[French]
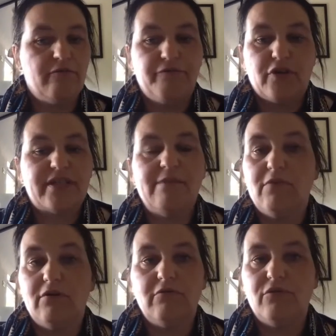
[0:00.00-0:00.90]
Forcément,
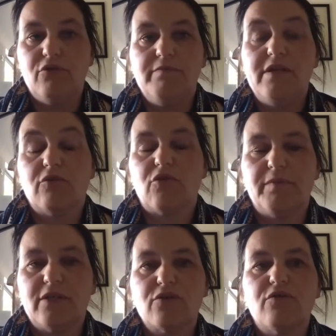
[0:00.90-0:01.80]
le bilan de
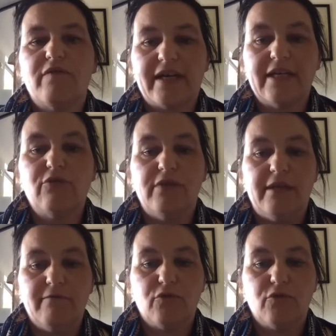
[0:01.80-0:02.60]
compétences ne va rien donner.